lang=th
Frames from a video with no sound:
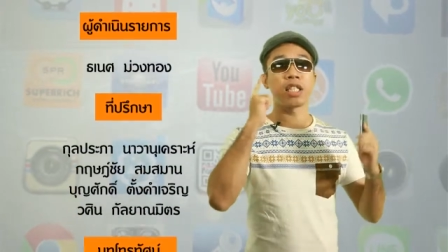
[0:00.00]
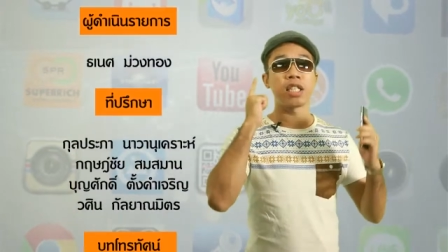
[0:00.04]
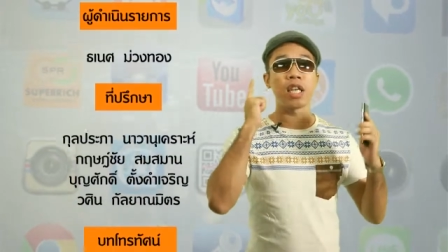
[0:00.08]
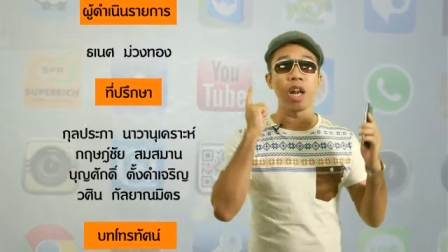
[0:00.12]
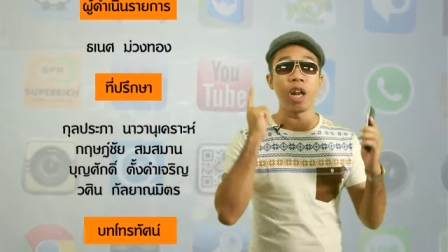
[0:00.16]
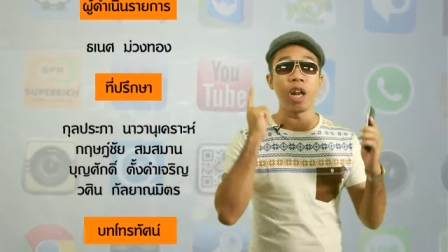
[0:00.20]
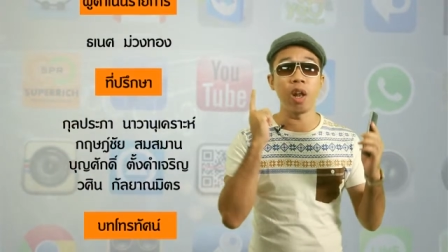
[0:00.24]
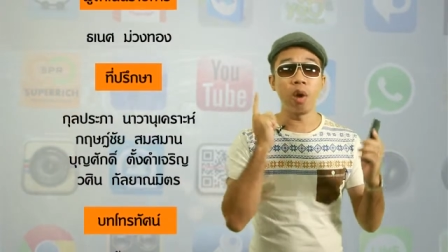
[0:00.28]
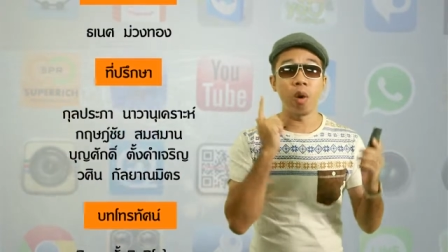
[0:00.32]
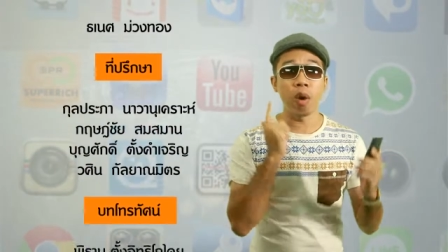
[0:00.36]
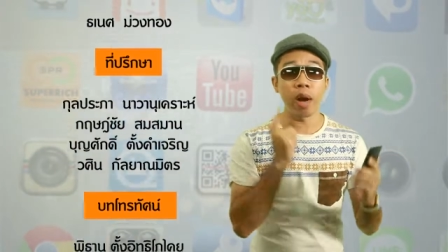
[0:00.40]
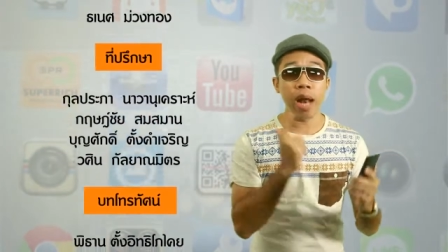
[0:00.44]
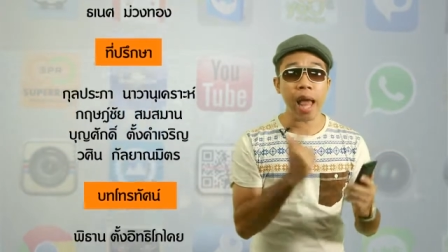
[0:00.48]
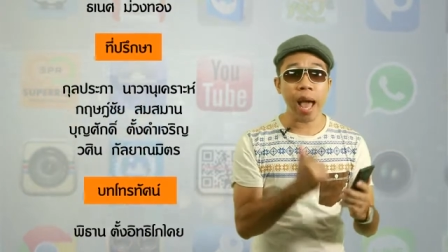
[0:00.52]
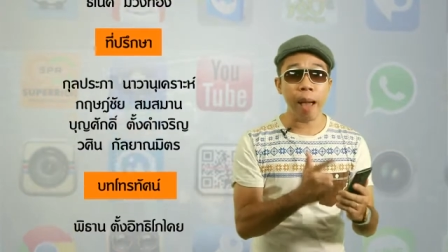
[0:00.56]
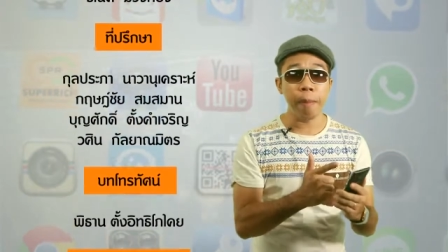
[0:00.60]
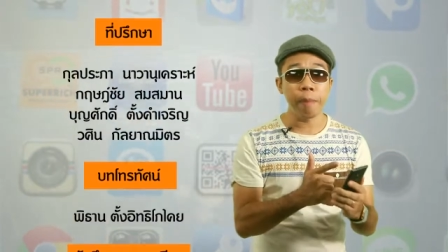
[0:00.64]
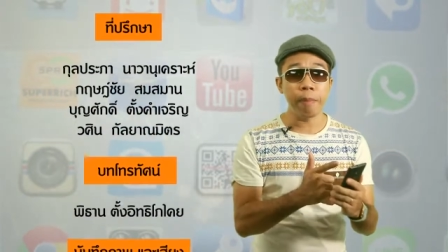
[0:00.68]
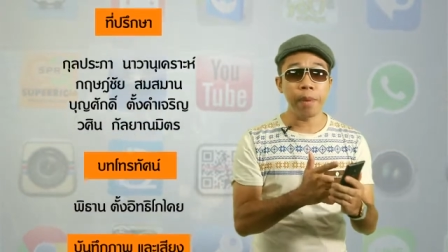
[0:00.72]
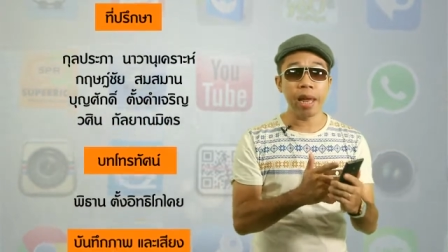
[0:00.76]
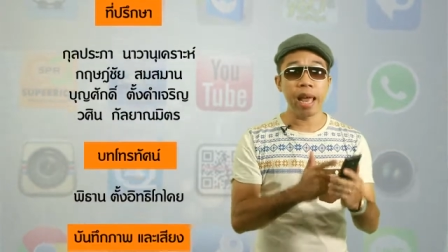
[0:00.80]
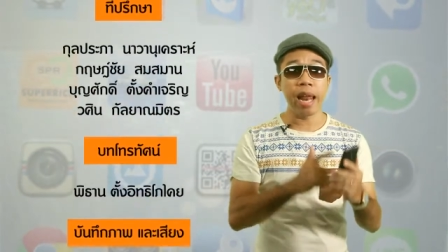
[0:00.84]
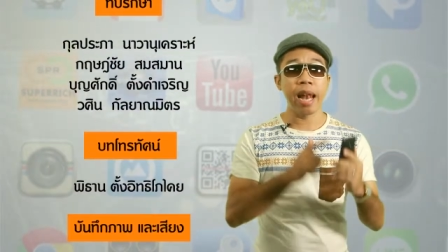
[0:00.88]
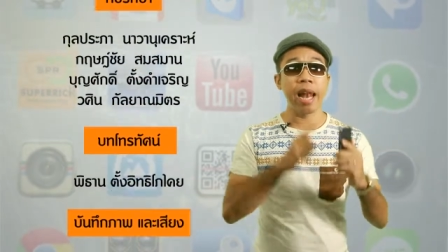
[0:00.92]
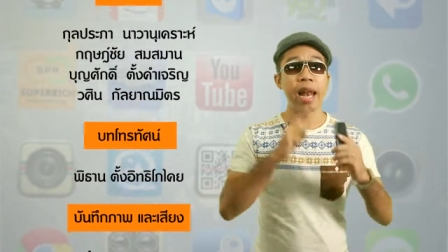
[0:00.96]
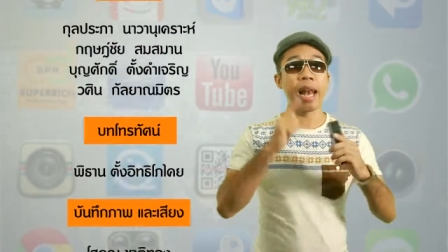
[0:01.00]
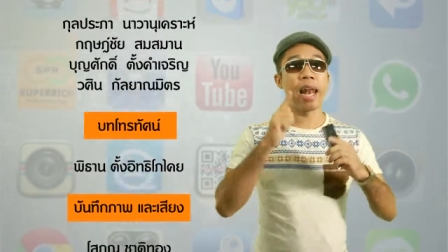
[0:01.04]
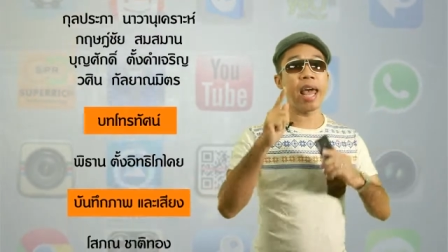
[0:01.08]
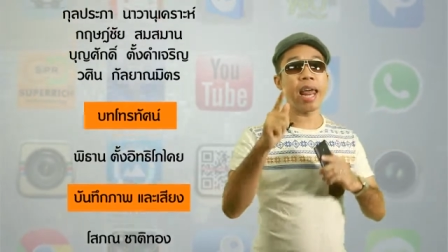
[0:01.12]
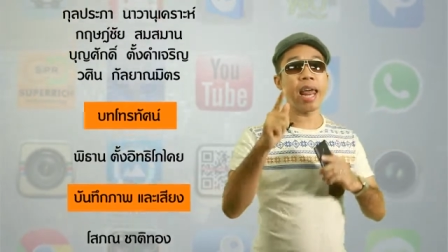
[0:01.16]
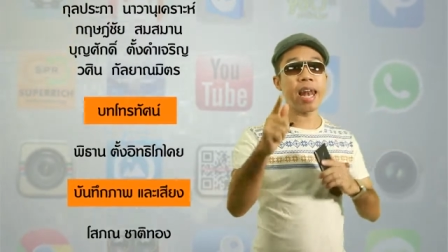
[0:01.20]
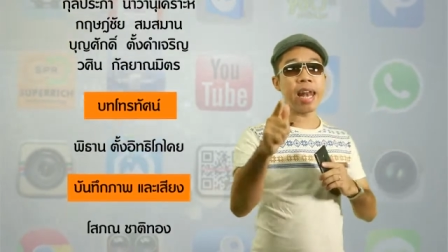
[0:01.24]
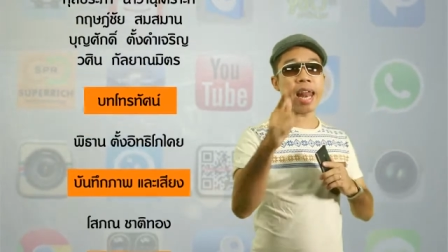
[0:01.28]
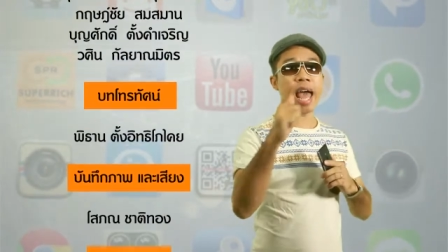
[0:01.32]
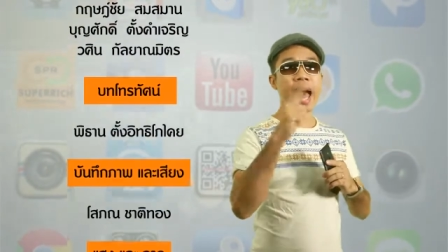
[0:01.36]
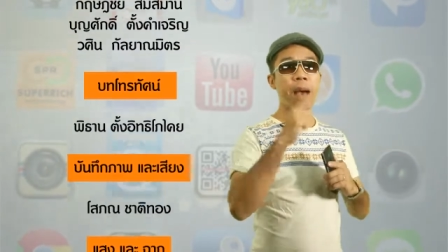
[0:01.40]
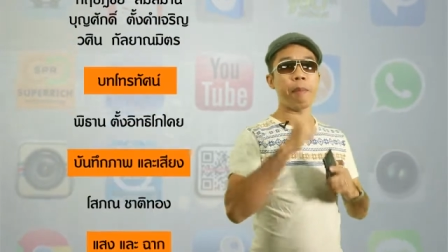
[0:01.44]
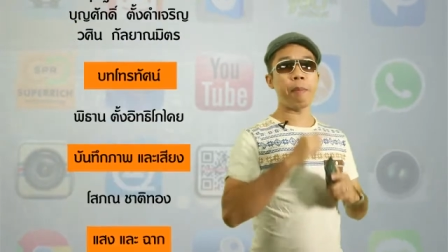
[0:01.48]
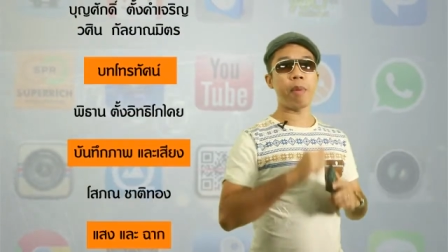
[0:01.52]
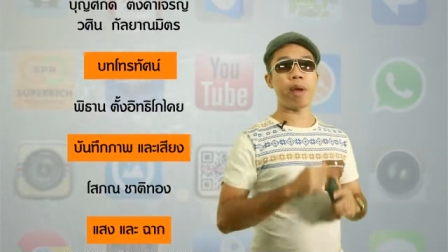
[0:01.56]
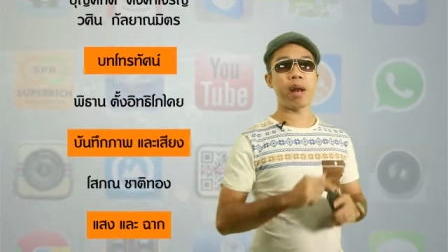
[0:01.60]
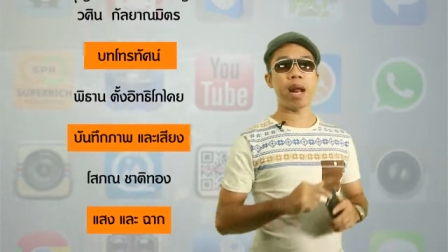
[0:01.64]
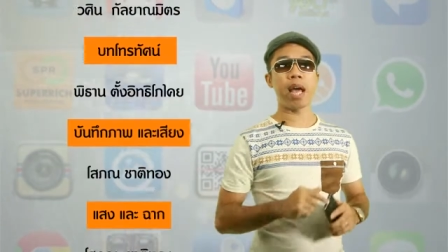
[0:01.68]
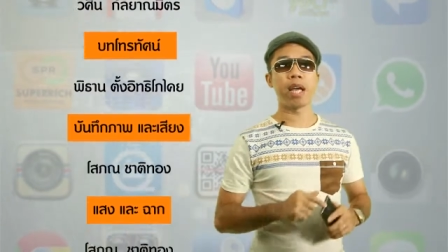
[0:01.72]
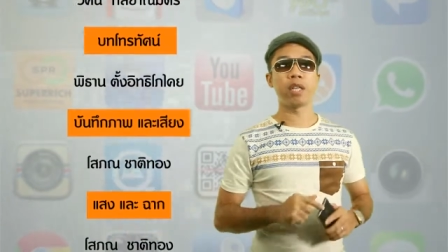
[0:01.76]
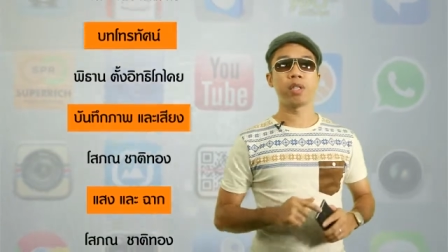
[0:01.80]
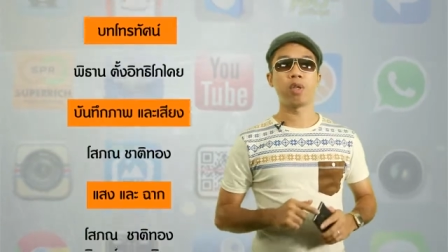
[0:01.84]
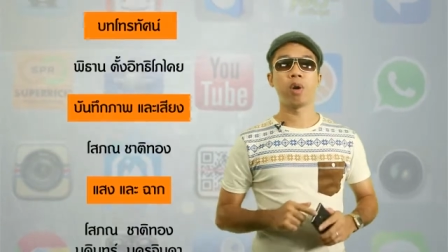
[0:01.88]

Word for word: จะโหลดแอปเด่นเล่นแอปอะไร